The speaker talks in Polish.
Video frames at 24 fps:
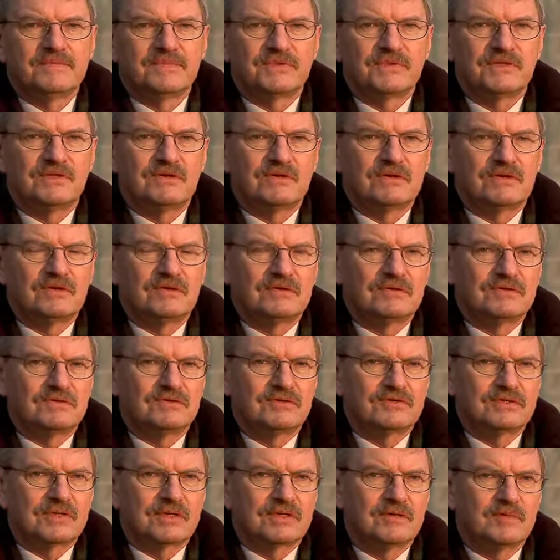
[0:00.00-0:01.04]
do,
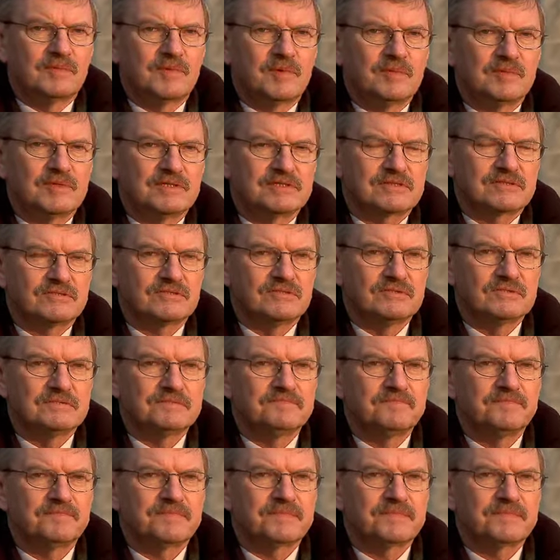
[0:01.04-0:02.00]
do tego pomysłu.